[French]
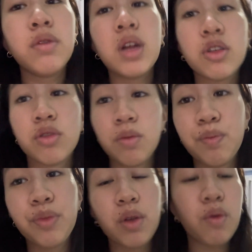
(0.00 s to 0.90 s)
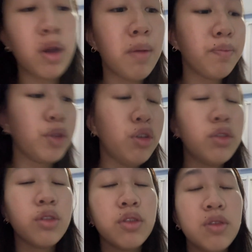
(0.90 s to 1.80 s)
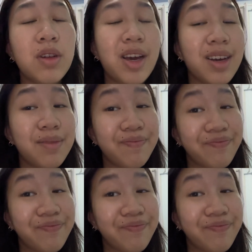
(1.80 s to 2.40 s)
de l'argent. Voilà, 200 dollars.